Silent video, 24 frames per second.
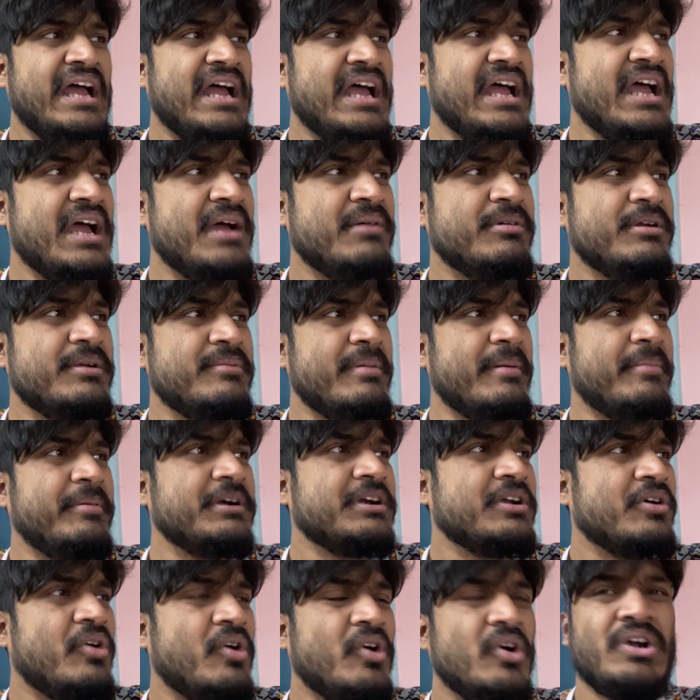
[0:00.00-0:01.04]
হ্যাঁ মানে
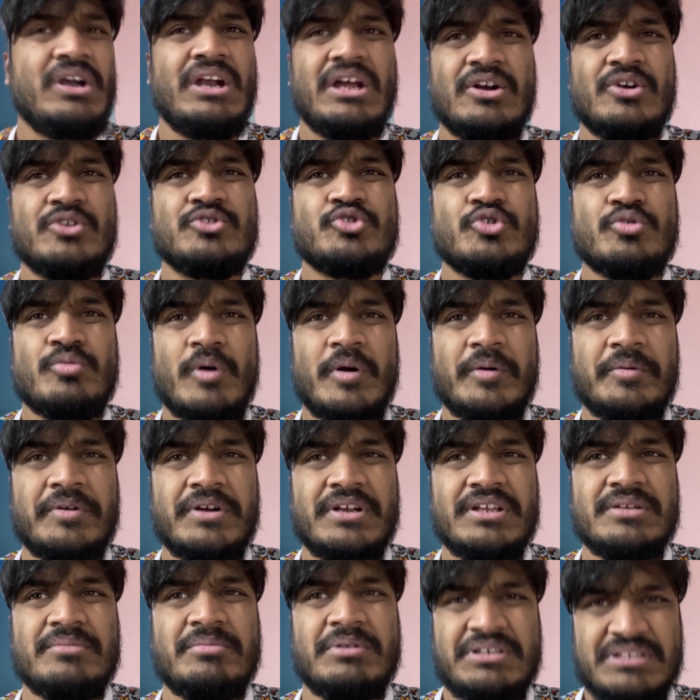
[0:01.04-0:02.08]
ব্যাপারটা অড লাগলো তোর
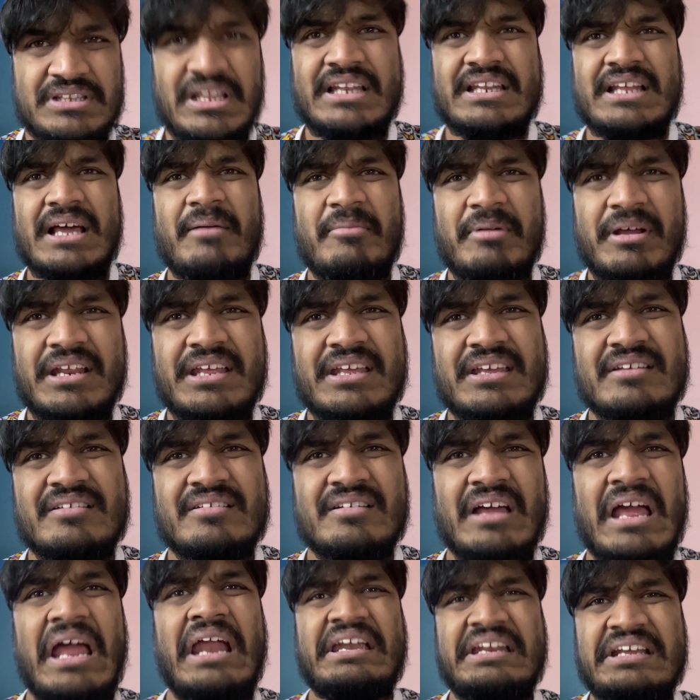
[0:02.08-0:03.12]
বয়ফ্রেন্ড আছে বাট তাতে আমার কি
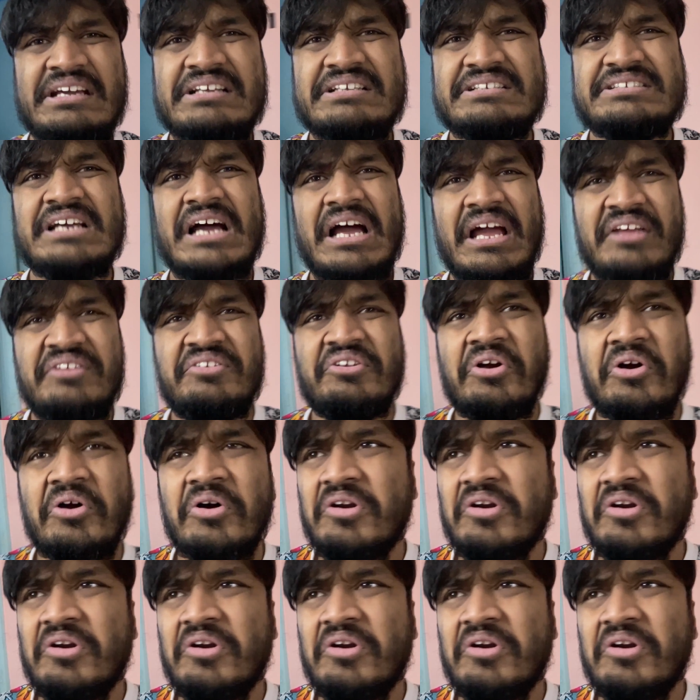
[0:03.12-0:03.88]
হ্যাঁ ঠিক আছে যা এনজয়